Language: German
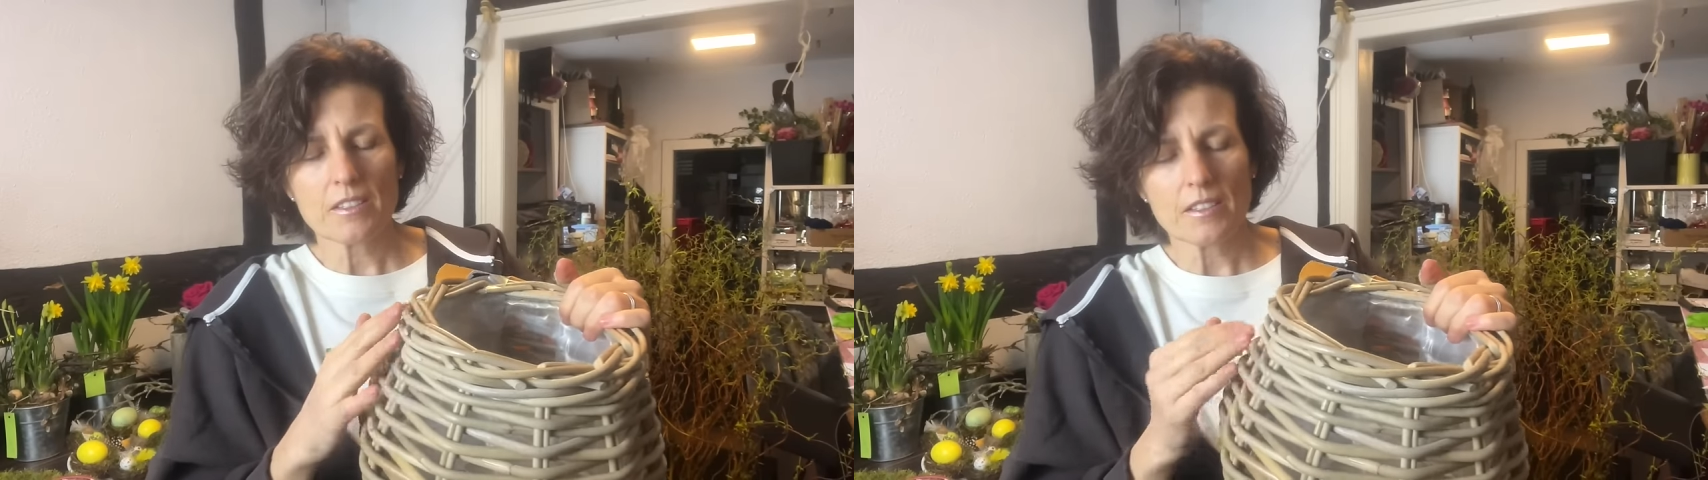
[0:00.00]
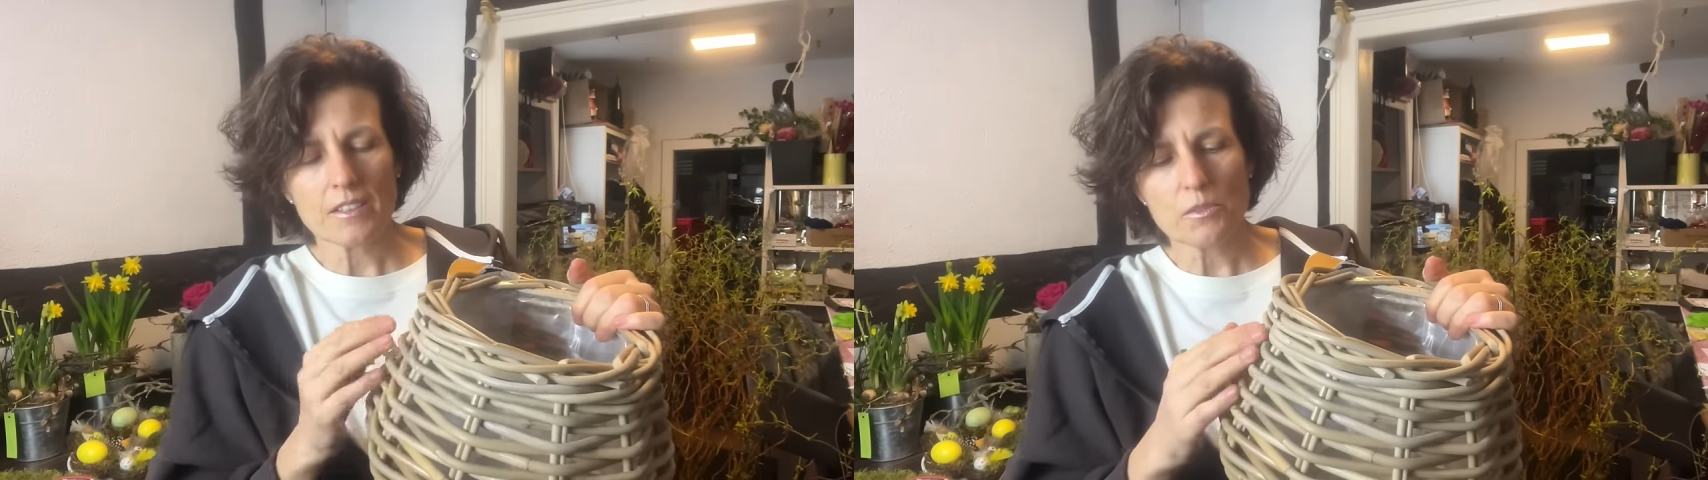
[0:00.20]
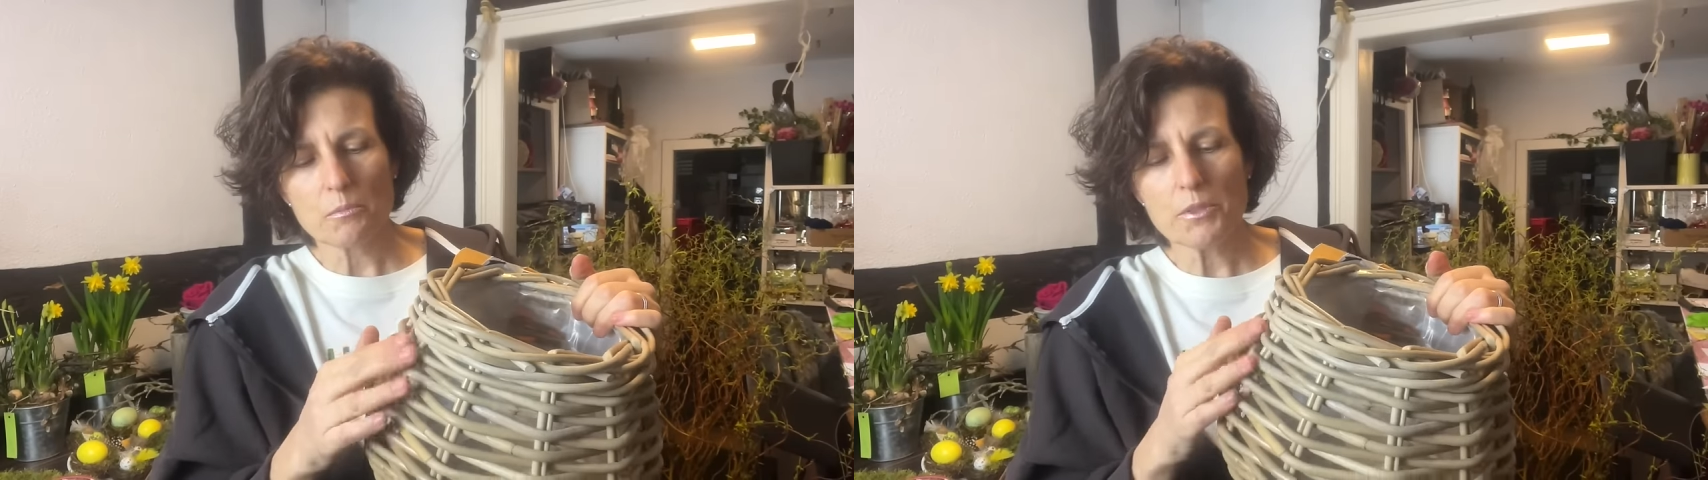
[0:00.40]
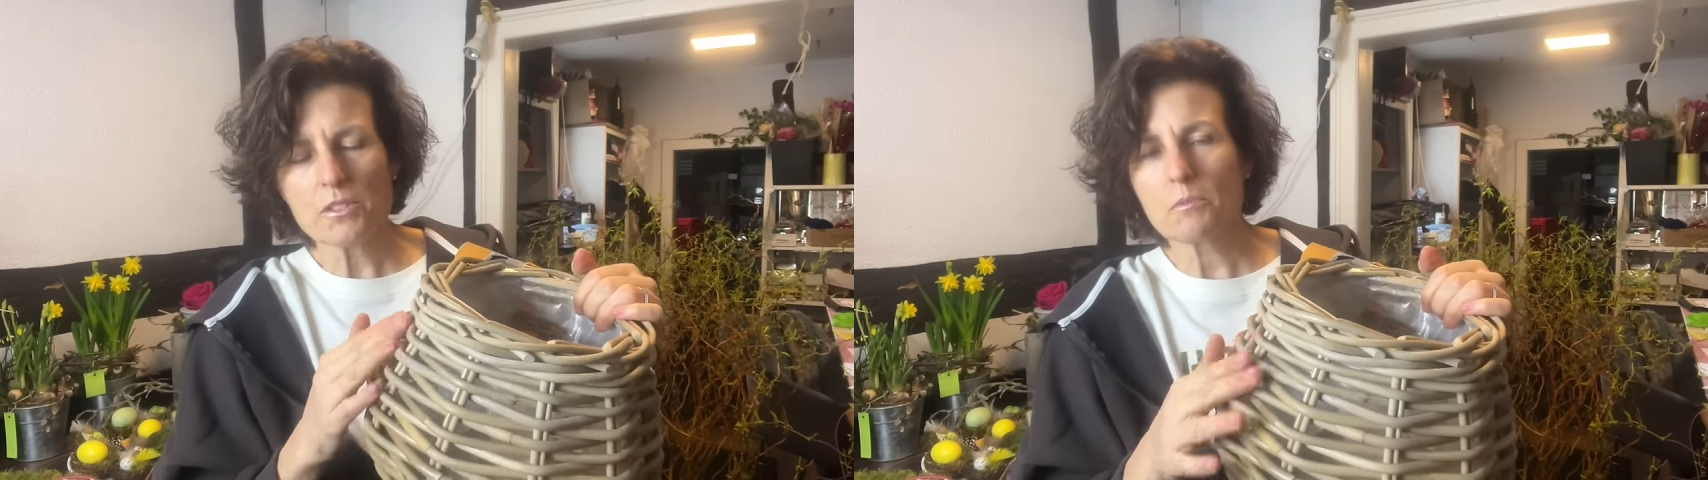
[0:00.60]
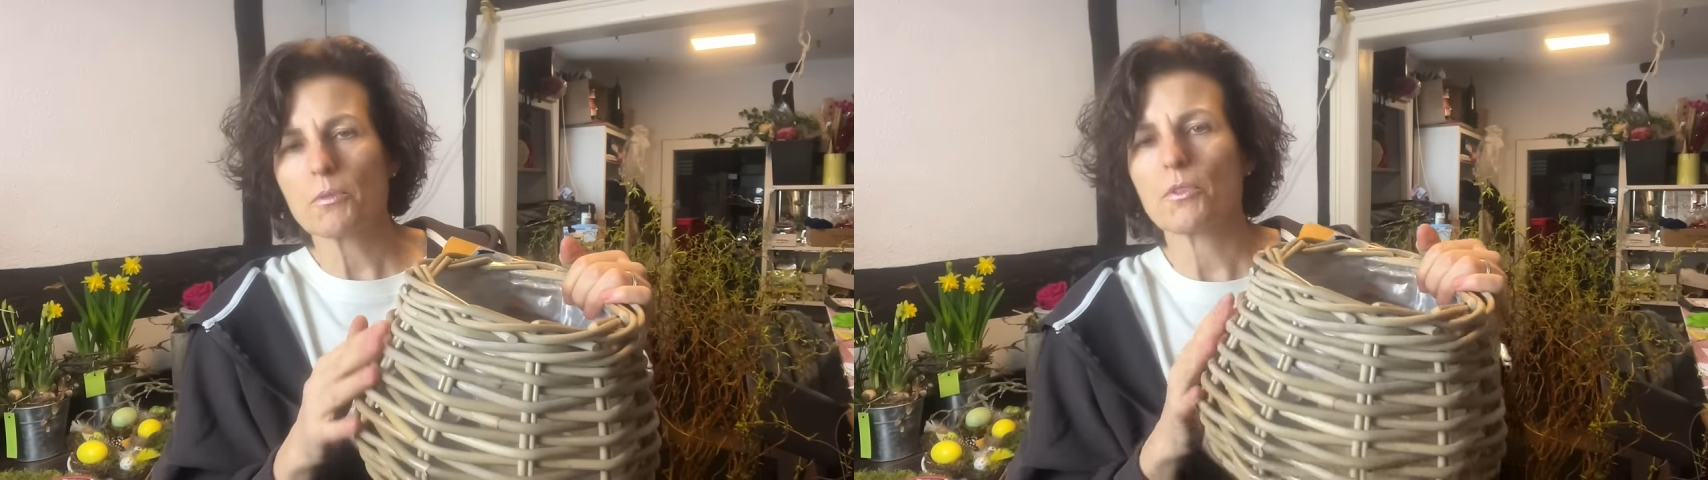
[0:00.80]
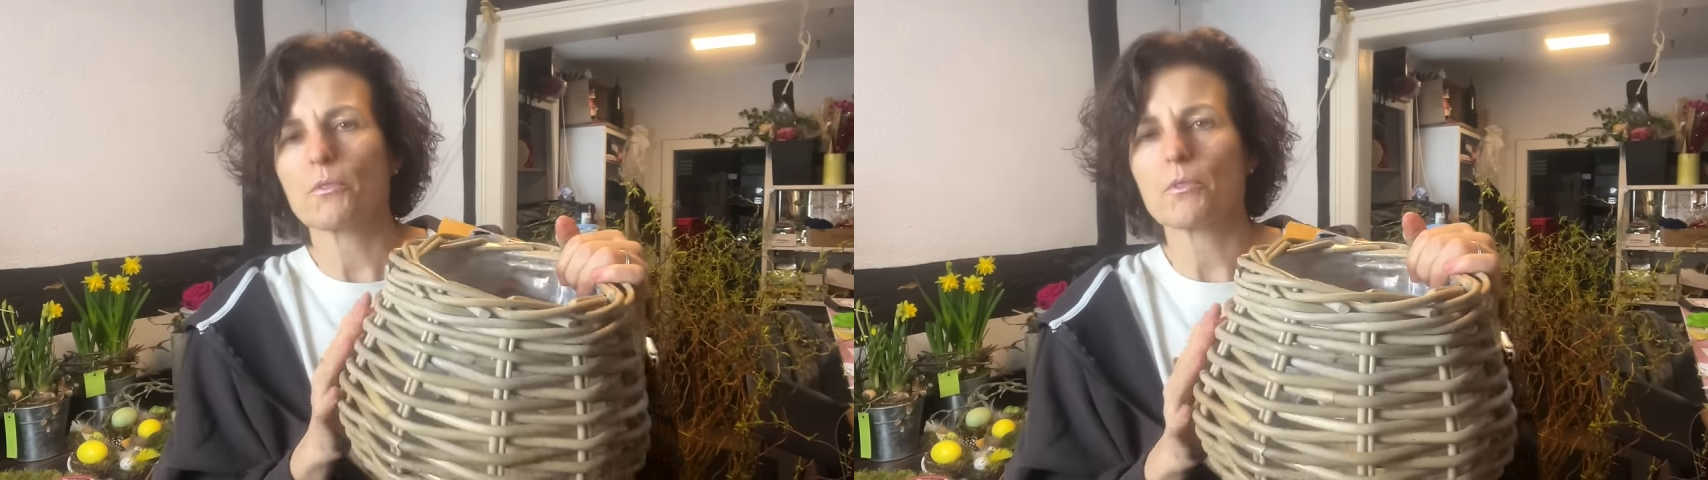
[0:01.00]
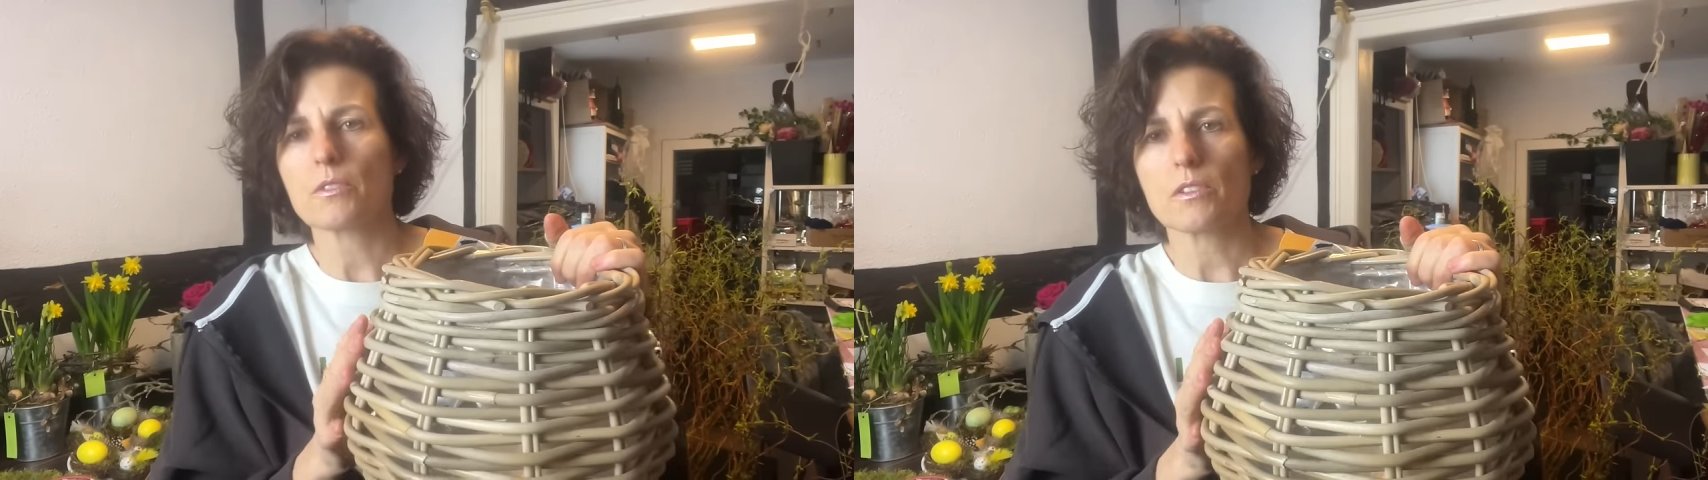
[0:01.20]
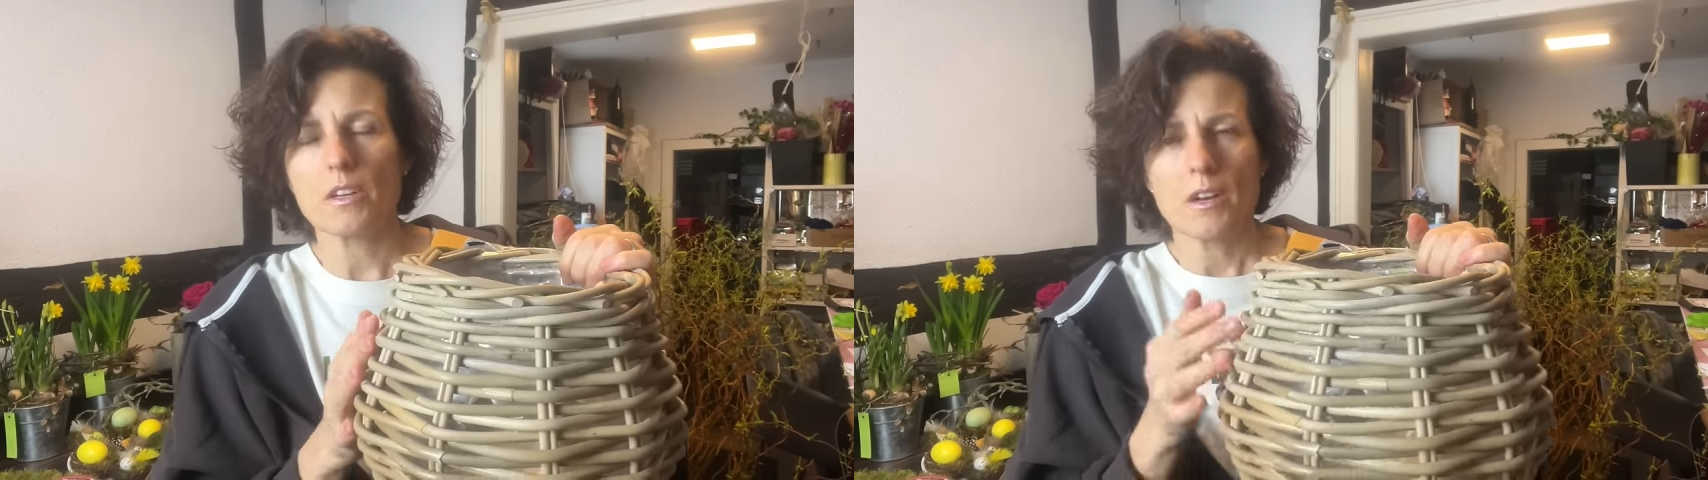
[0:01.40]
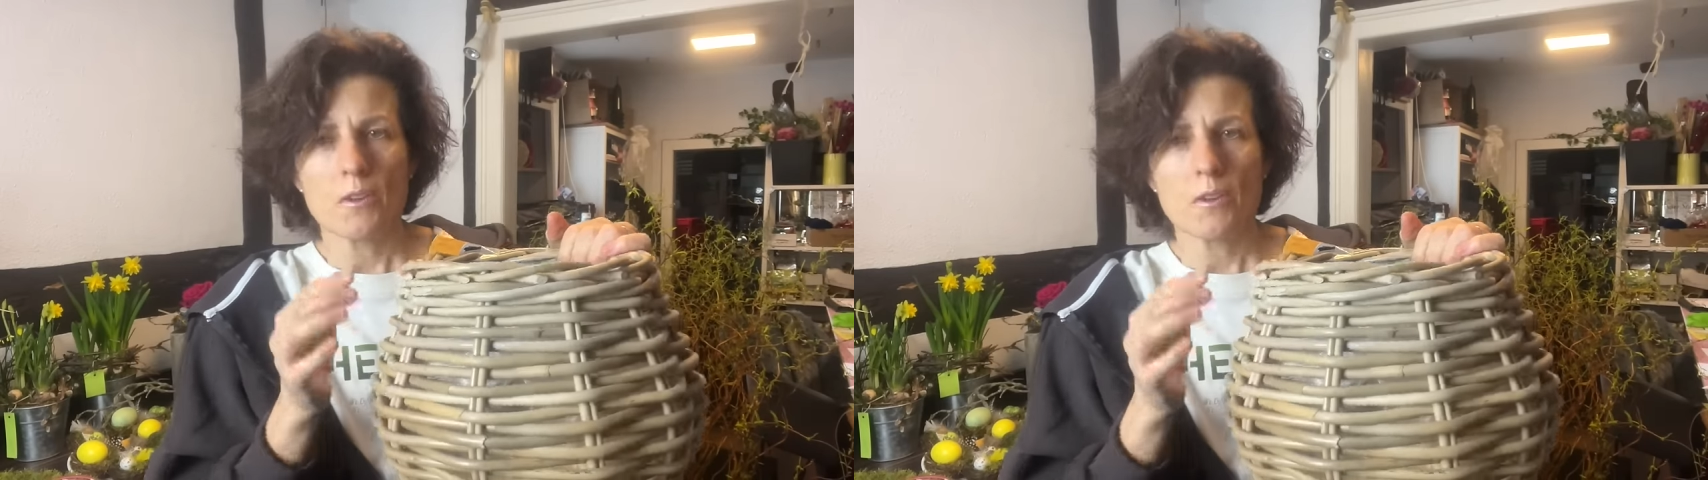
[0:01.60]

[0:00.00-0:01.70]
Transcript: die ja so ein bisschen poröser.